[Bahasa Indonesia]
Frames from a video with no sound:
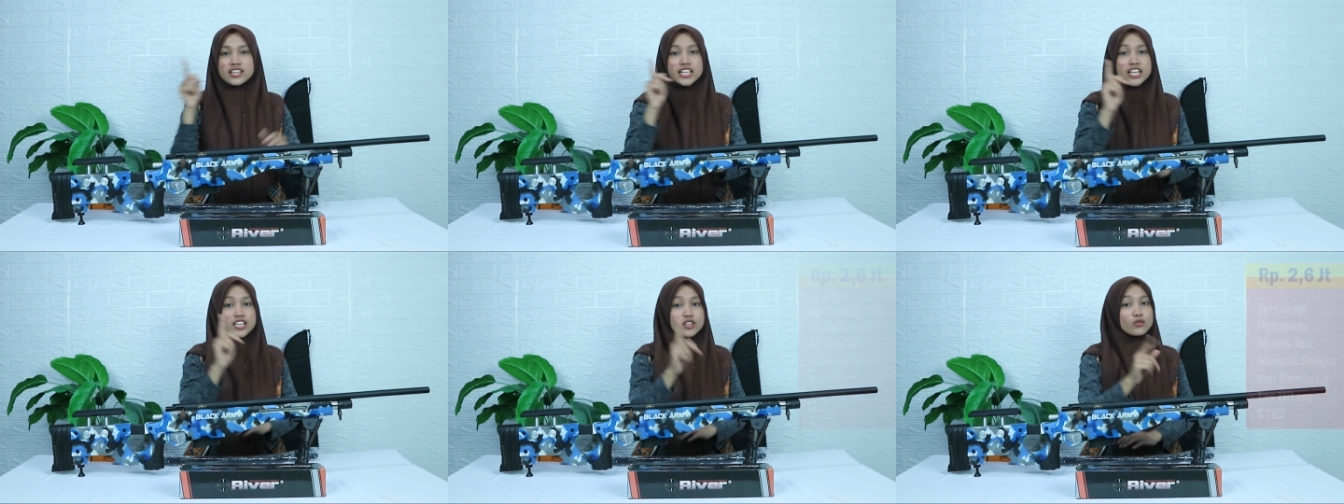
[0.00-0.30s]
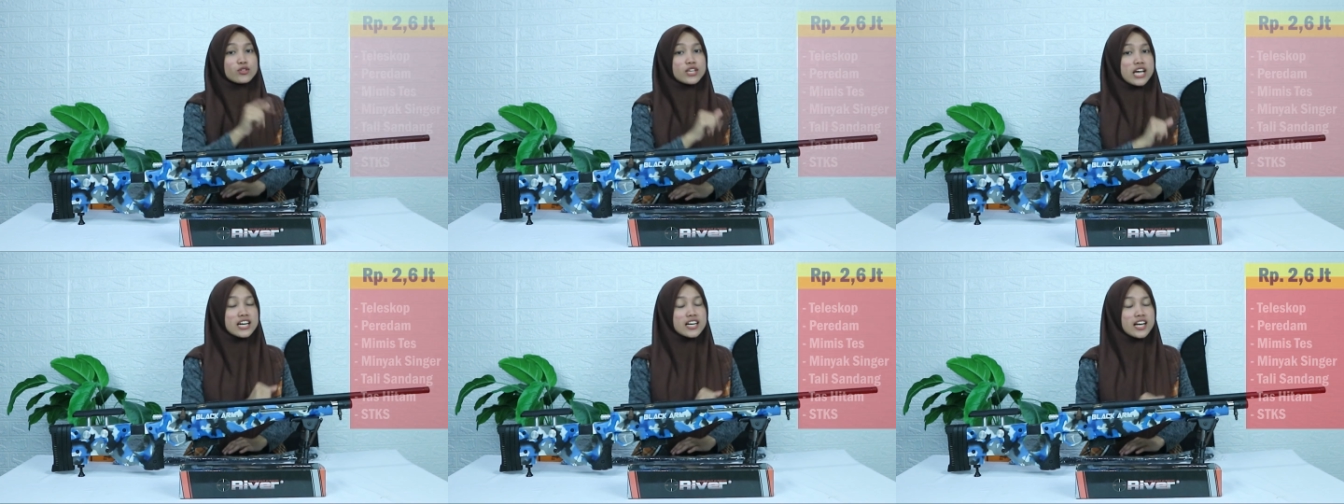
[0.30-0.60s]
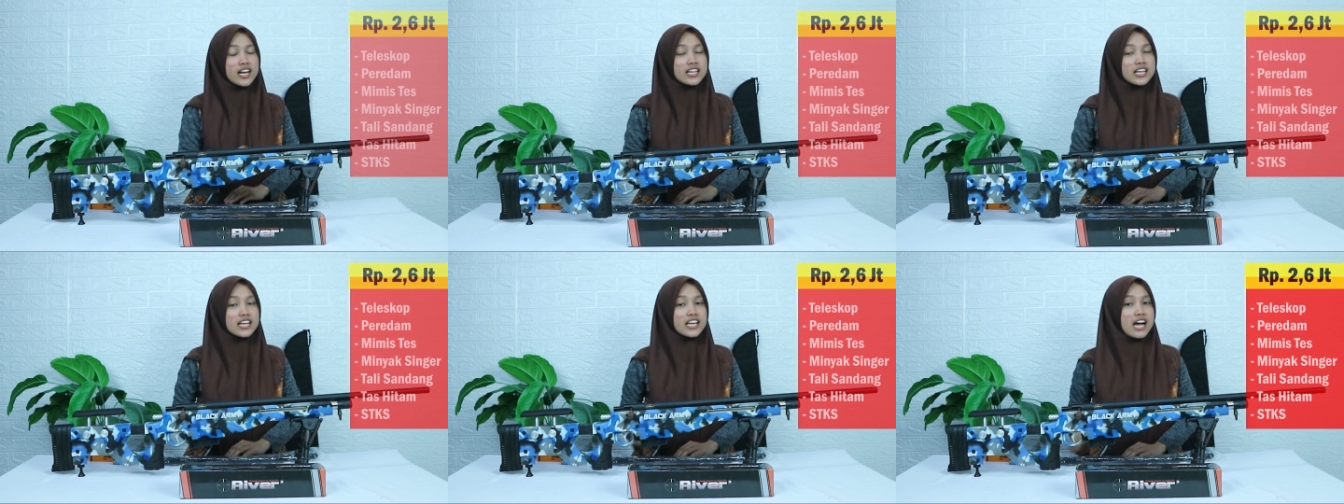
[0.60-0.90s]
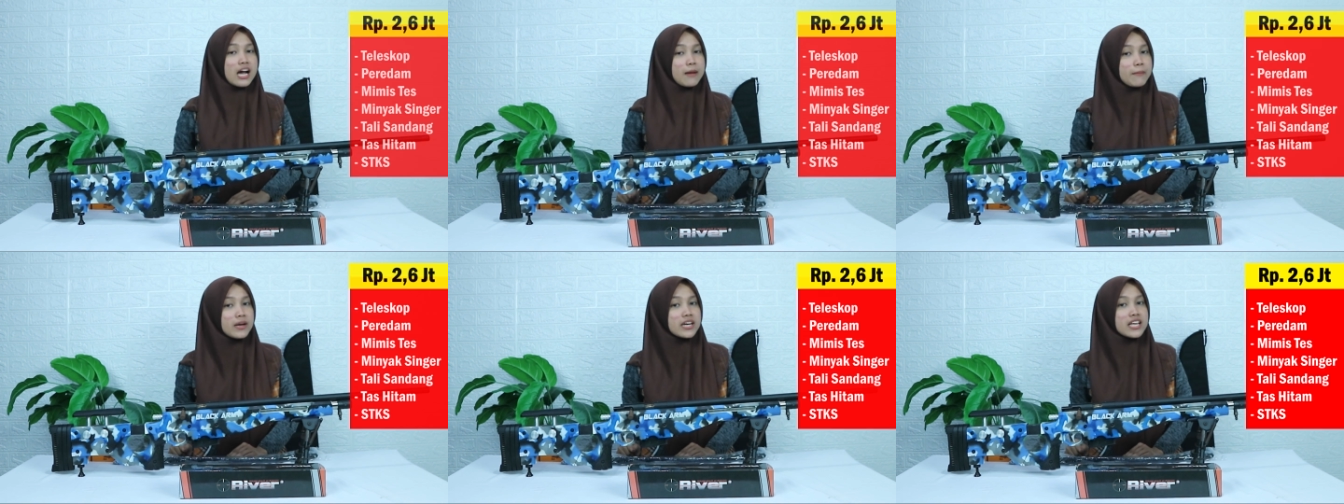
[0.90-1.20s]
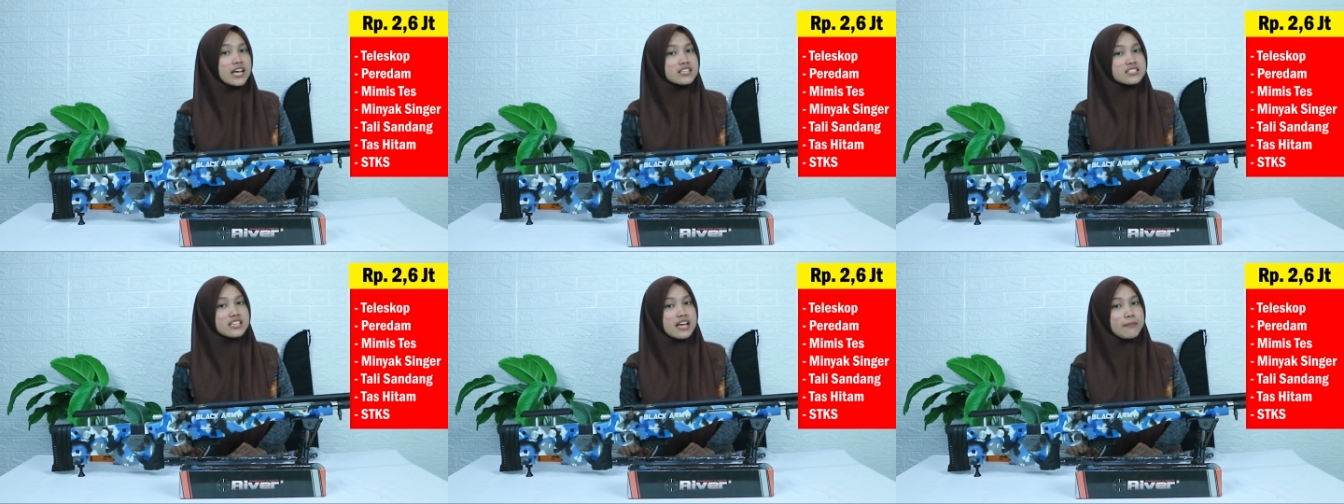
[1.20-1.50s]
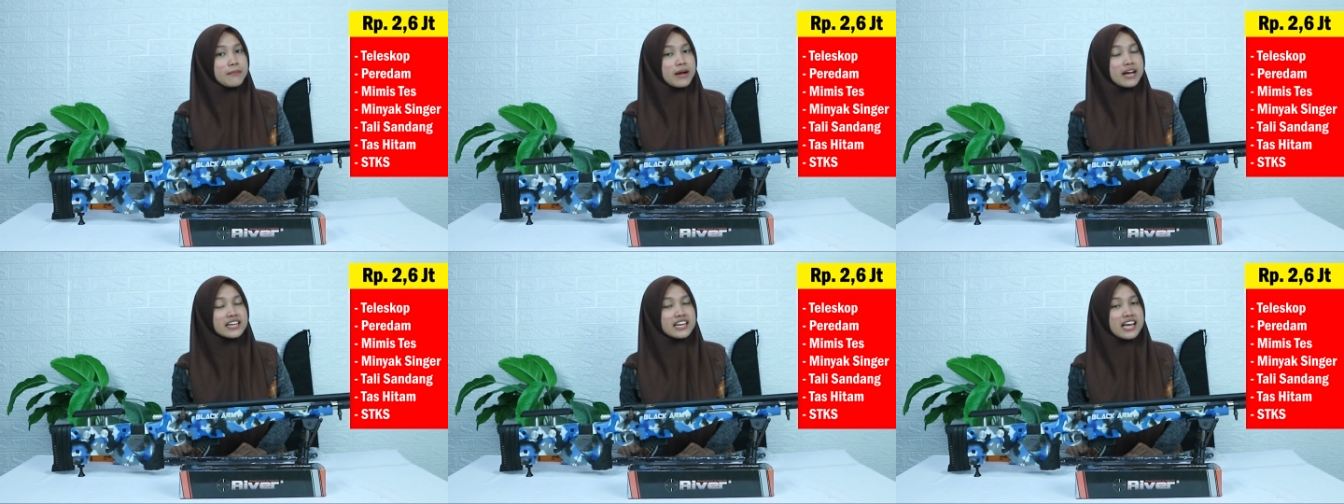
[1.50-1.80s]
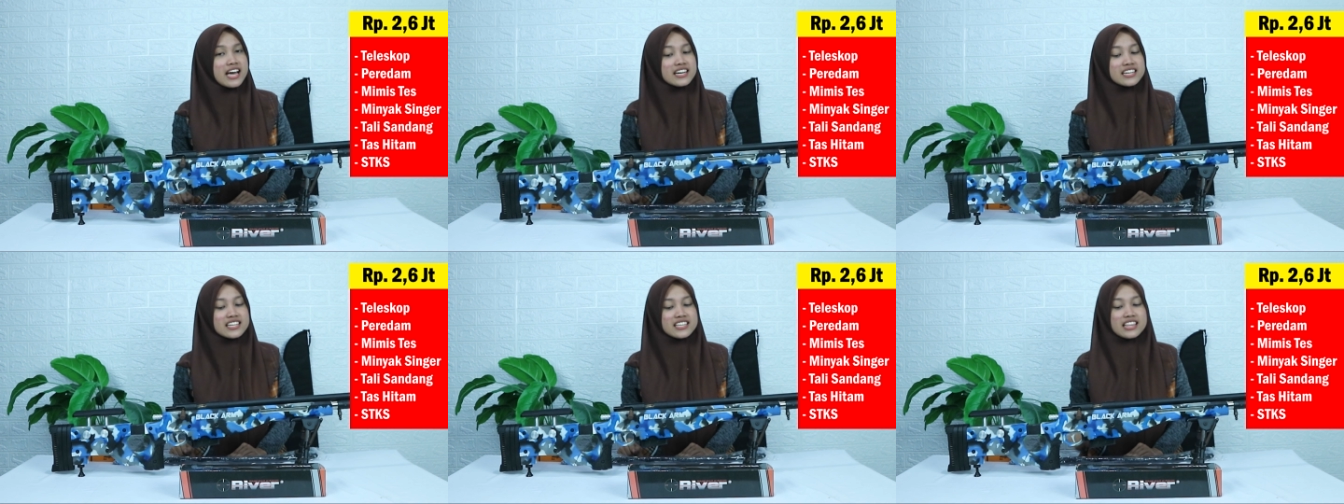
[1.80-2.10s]
Tentunya dengan kelengkapan perlengkapan yang sama
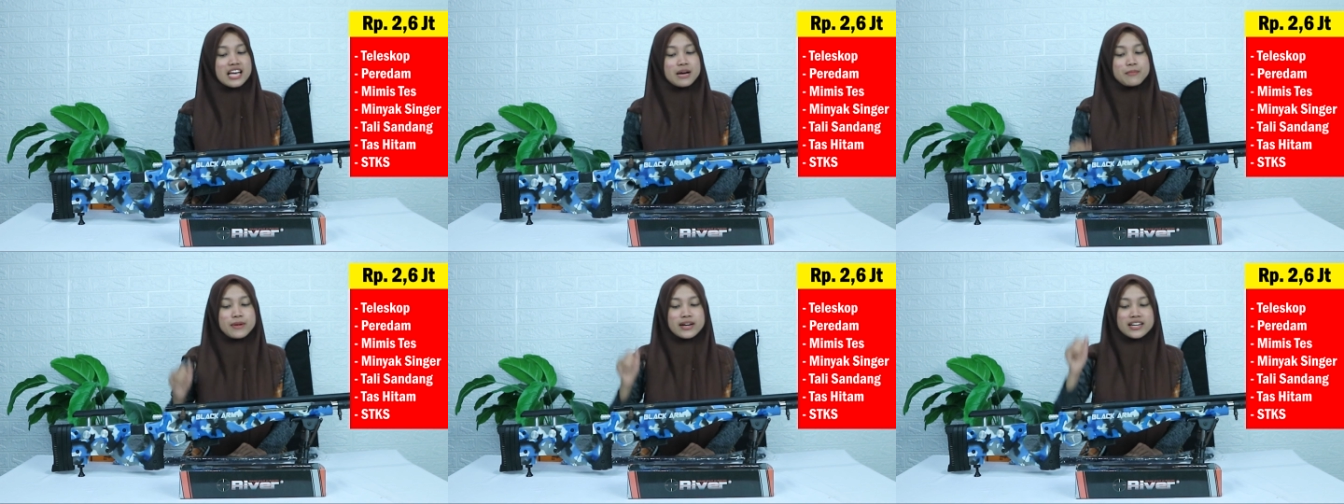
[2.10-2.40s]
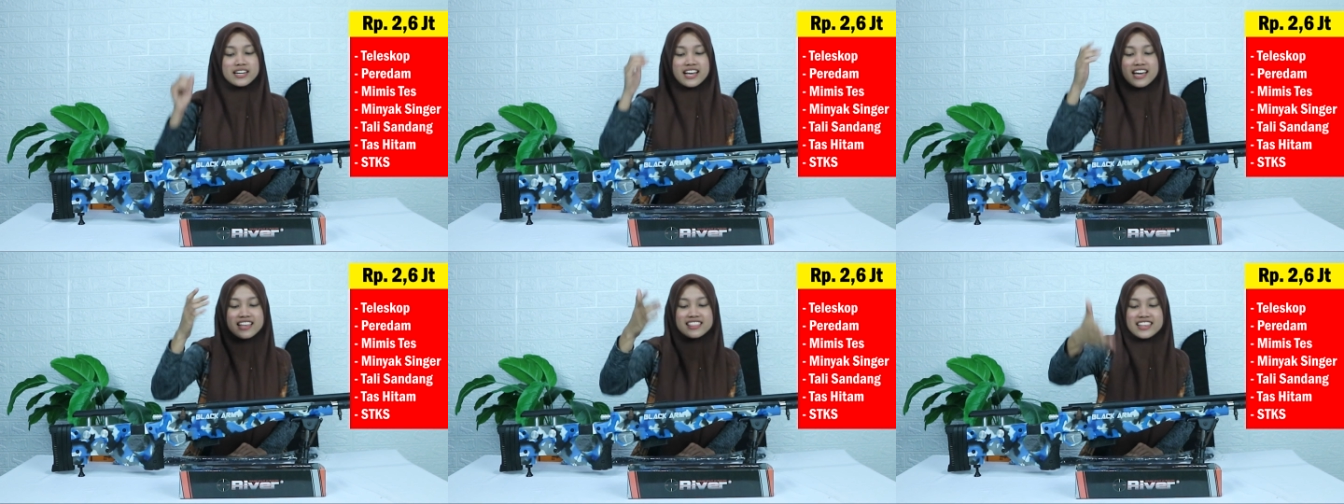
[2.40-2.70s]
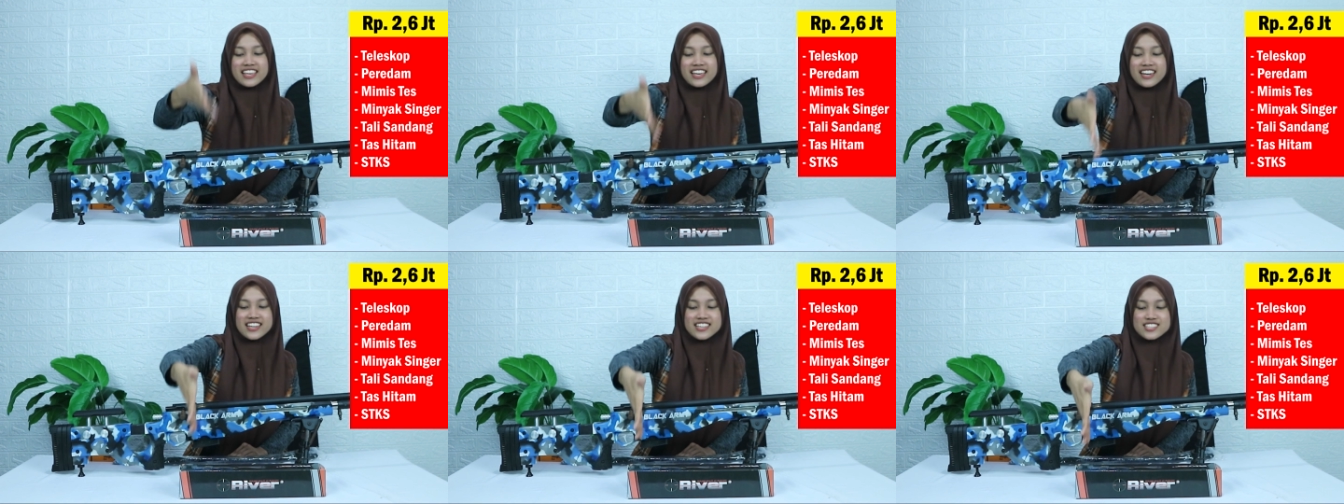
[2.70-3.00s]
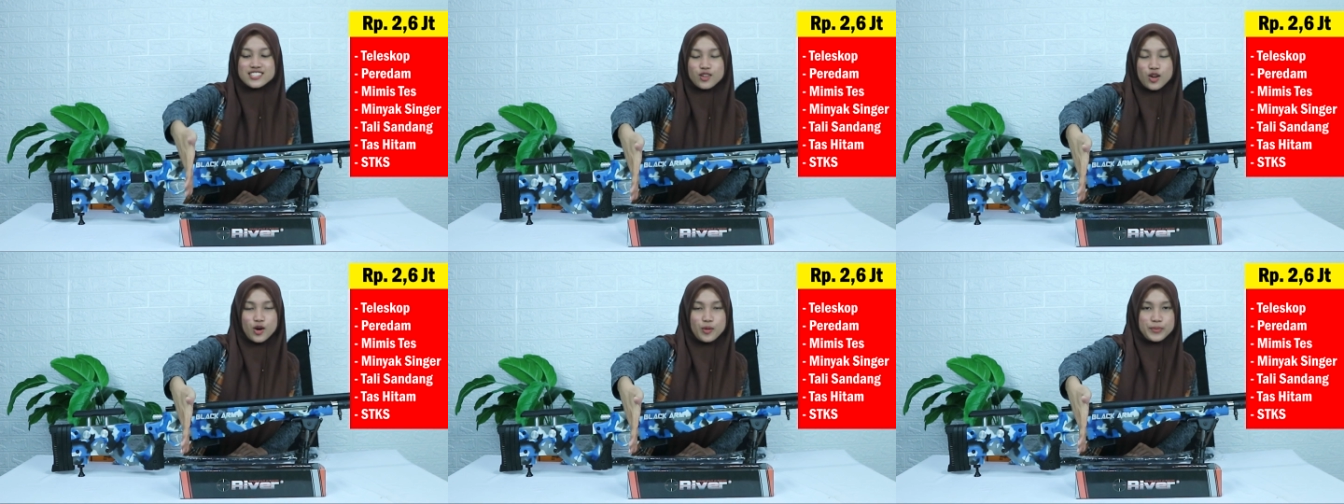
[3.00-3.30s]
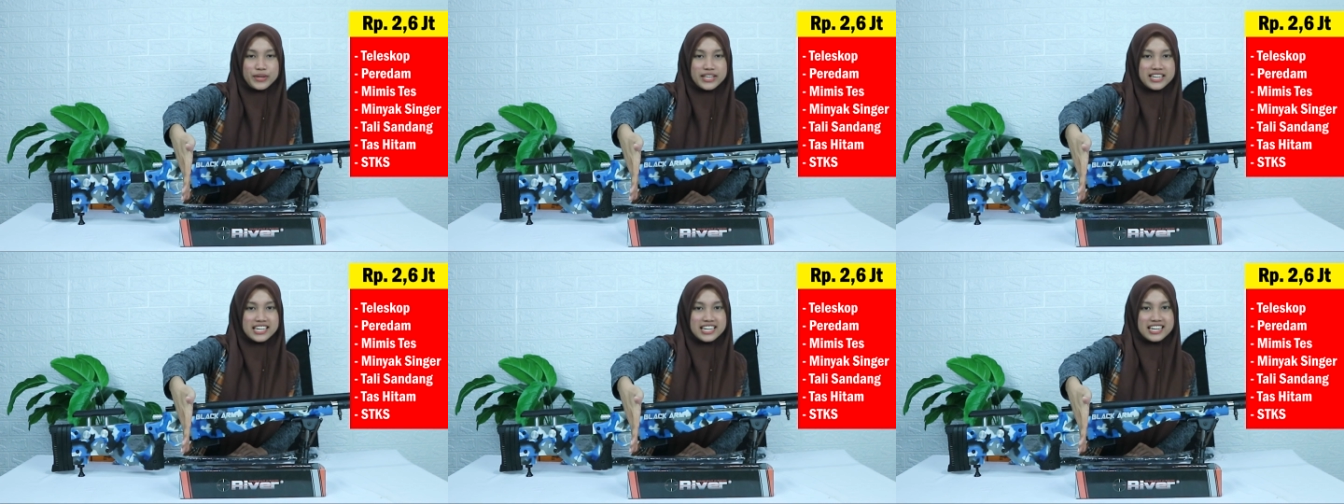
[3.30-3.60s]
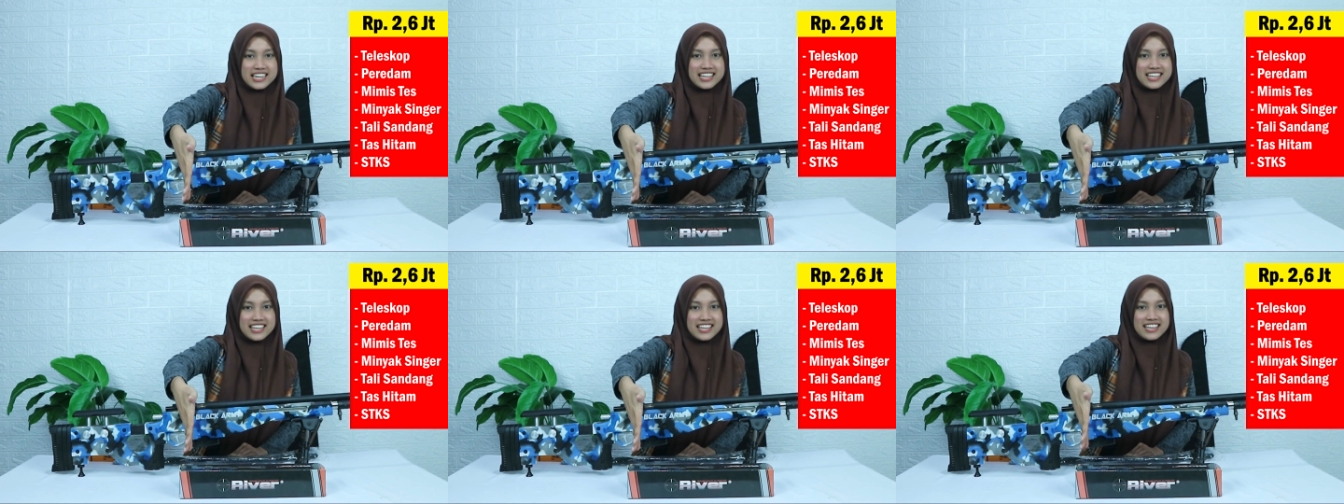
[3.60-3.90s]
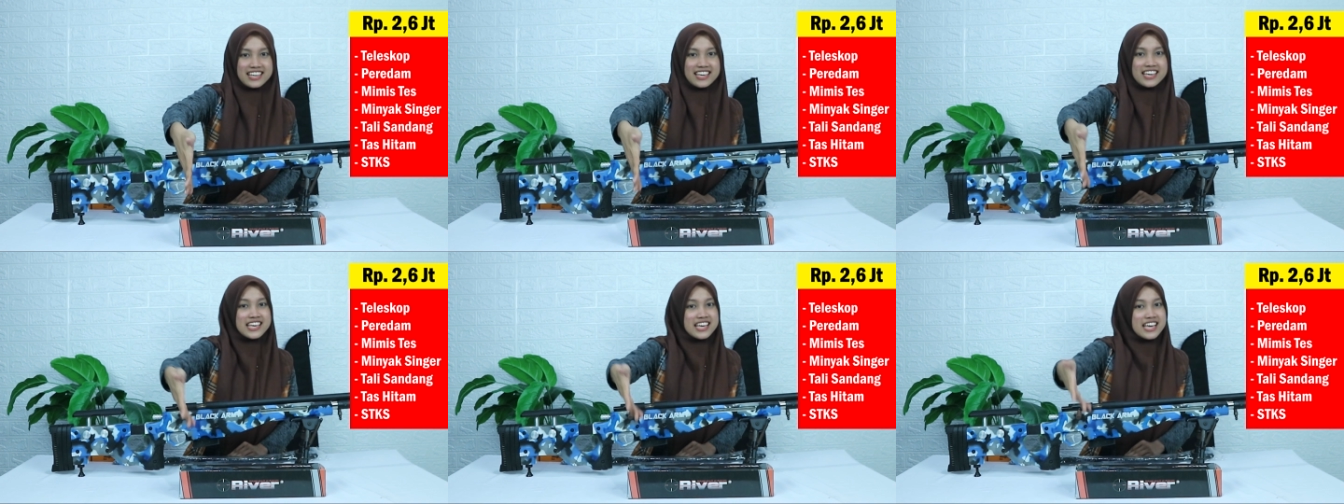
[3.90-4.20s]
dan ditambah dengan teleskop ini
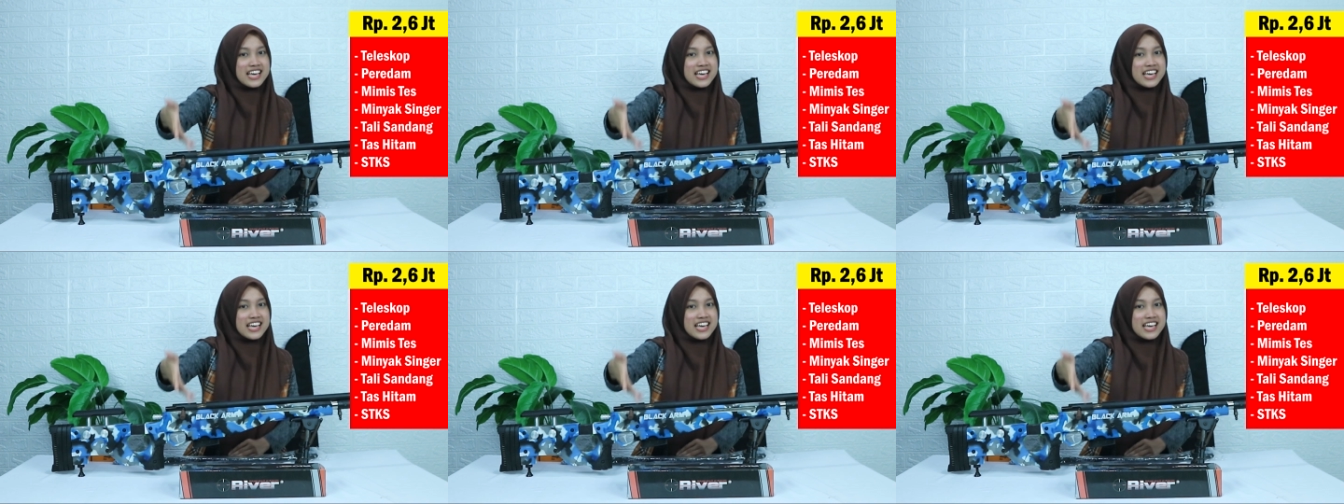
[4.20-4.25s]
nih